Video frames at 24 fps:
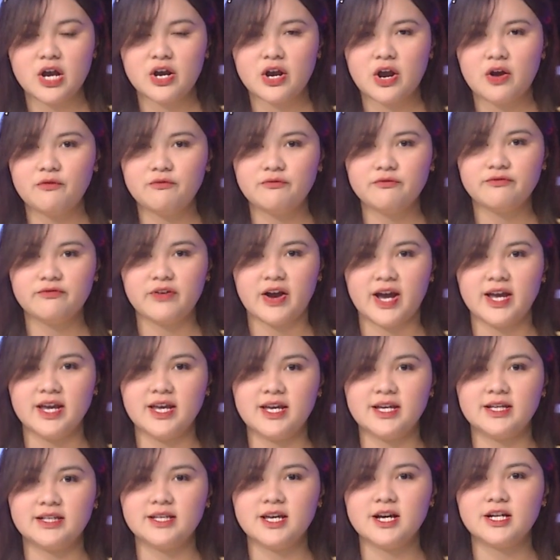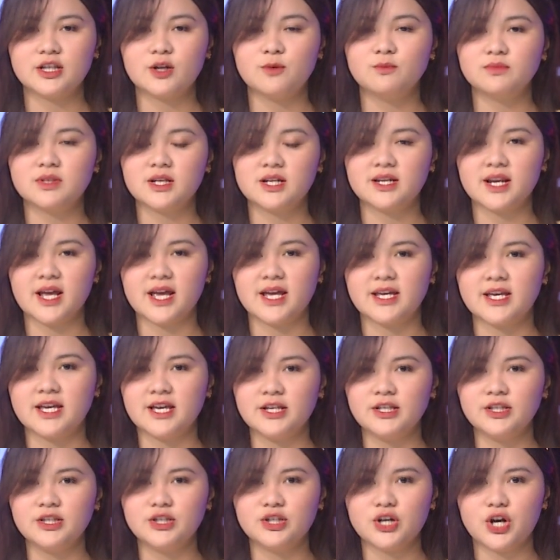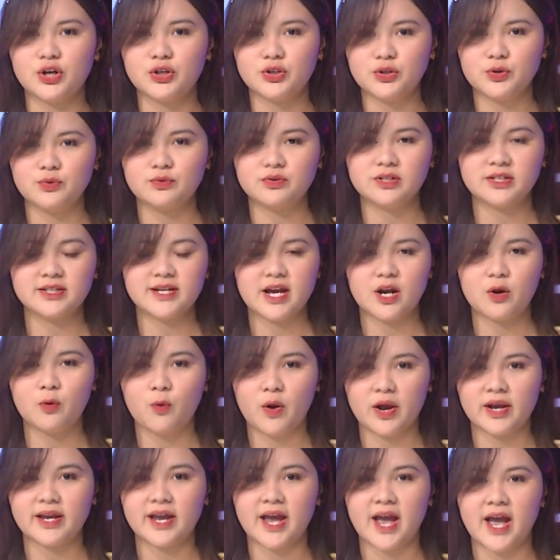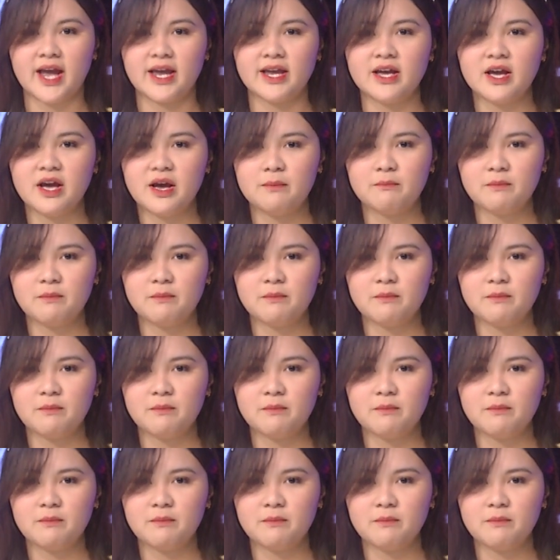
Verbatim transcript: Không phải hiện giờ thông tin này khiến cho nhiều người đang quan ngại